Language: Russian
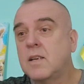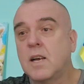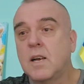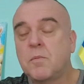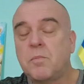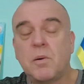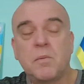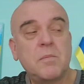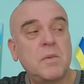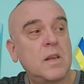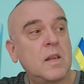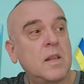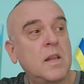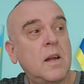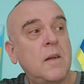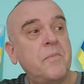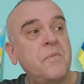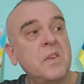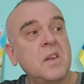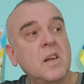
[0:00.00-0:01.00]
как по мне,
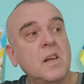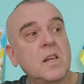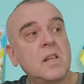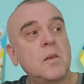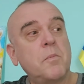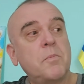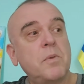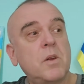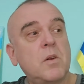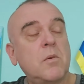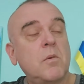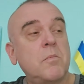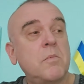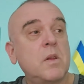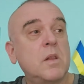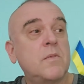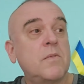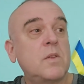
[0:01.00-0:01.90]
да? Это первый момент.